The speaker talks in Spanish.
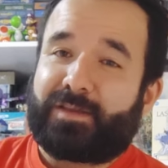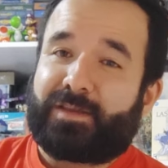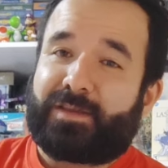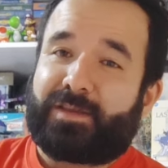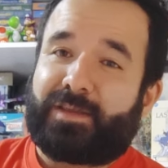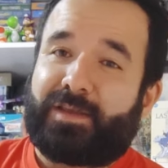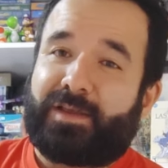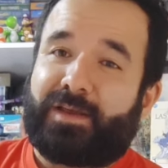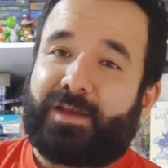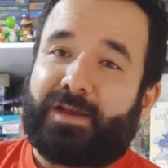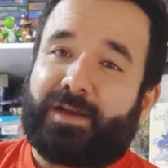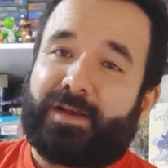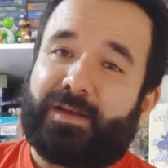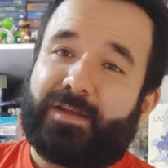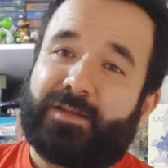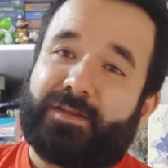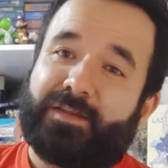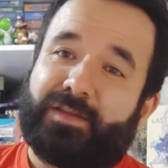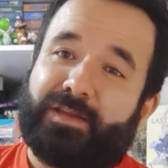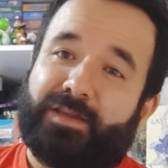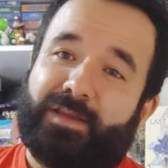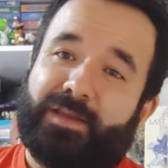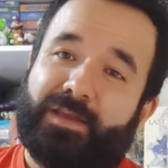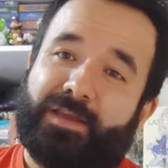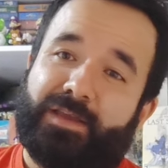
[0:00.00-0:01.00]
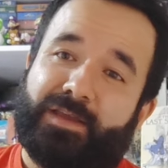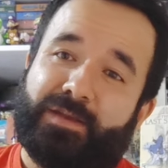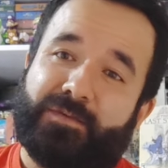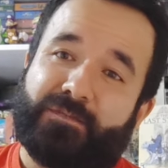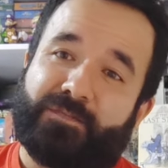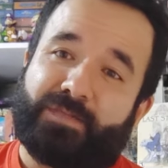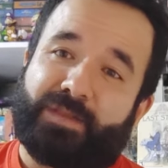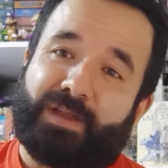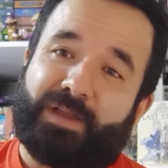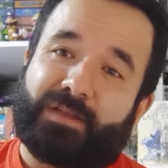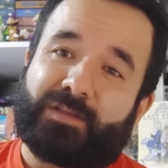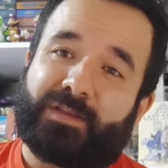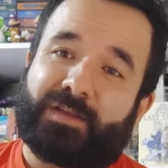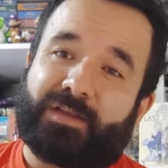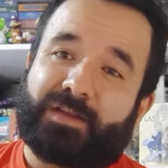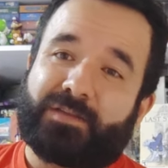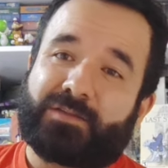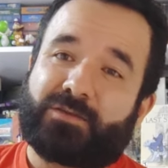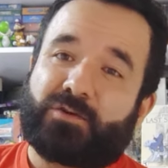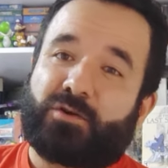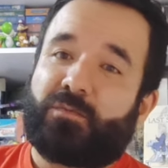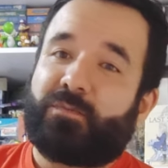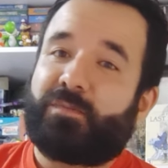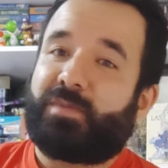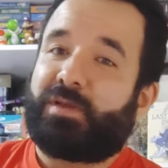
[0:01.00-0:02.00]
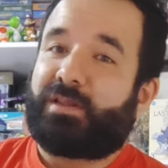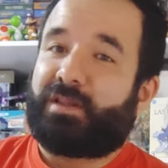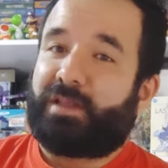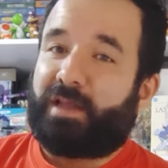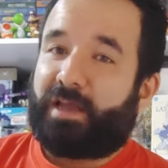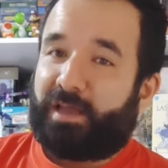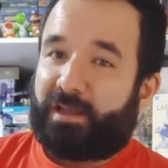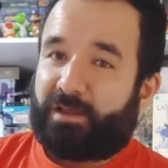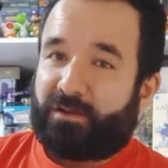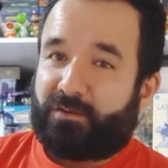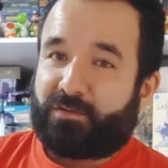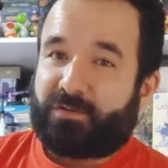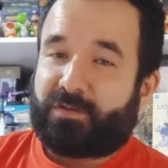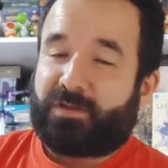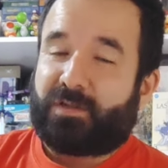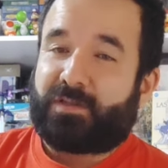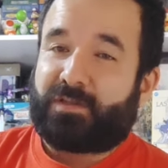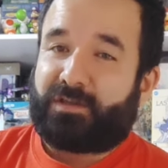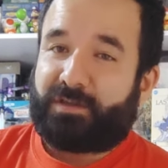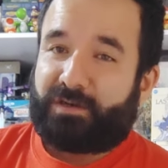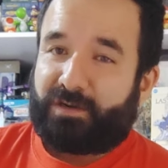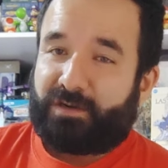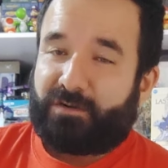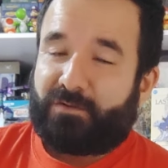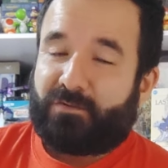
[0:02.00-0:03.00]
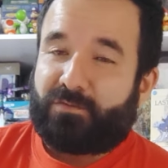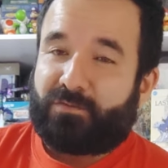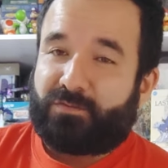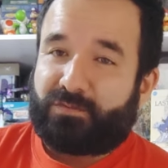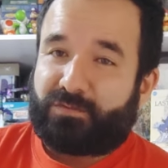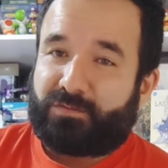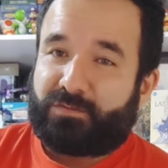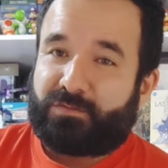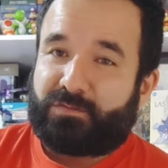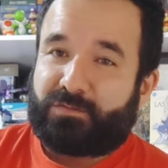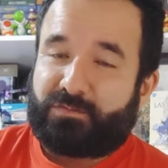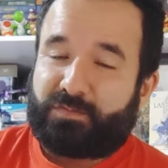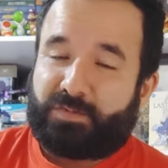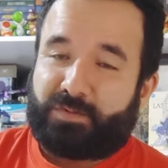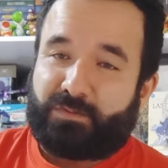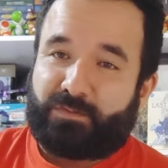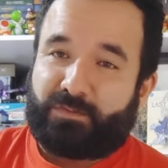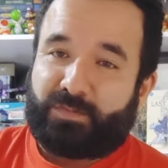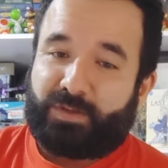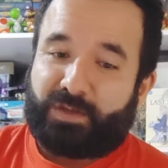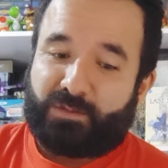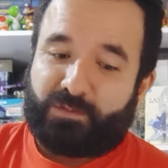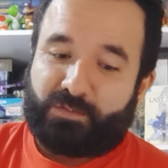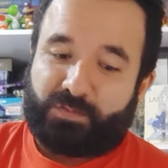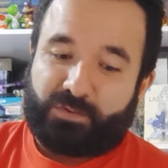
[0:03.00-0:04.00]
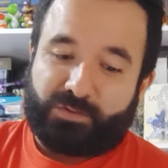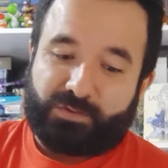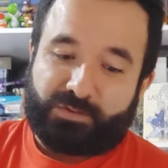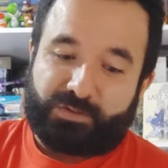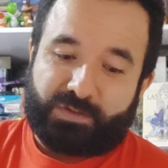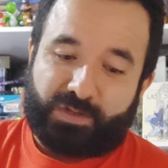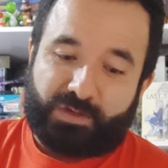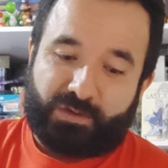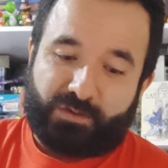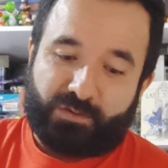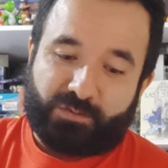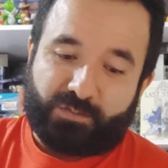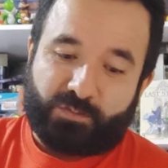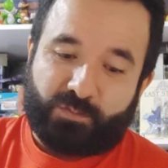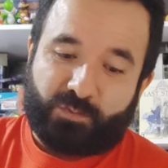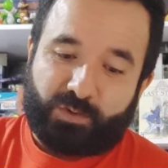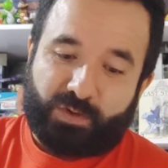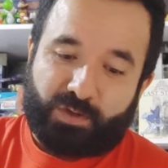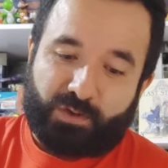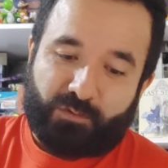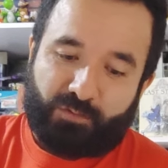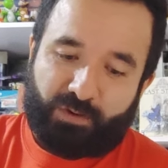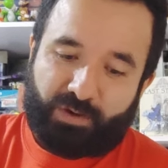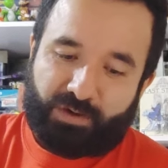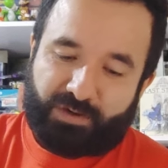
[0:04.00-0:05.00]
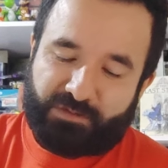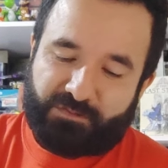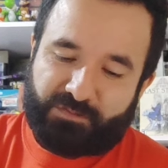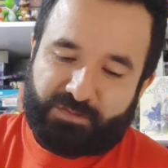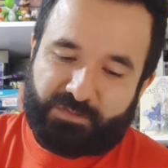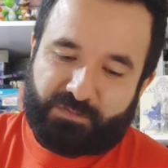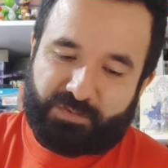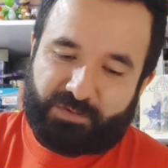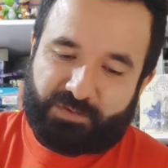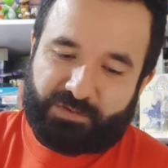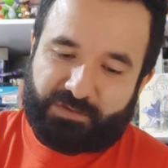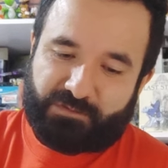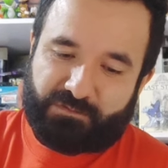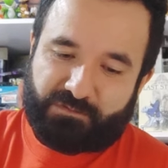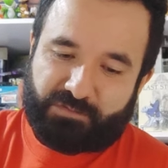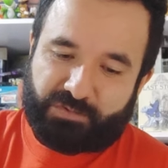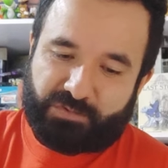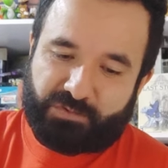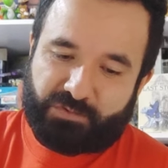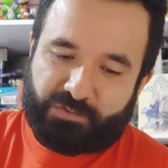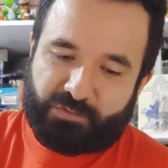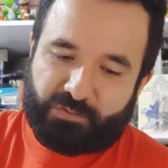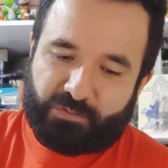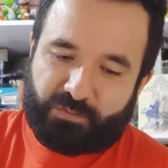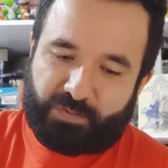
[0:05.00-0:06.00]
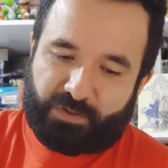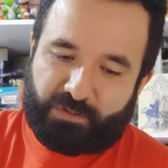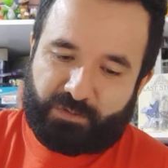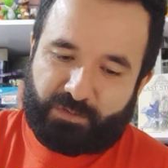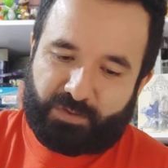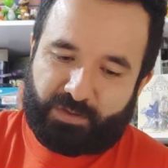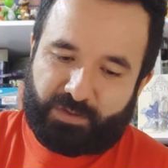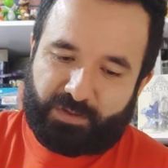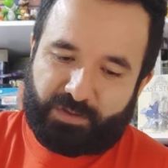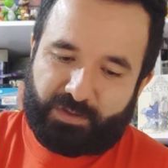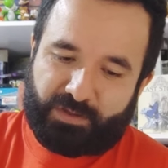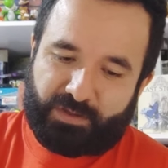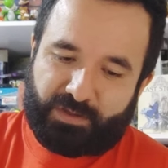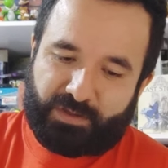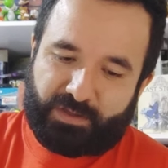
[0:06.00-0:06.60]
que hagan eh, ataques combinados entre los miembros de los Mugiwaras, me parecen súper bien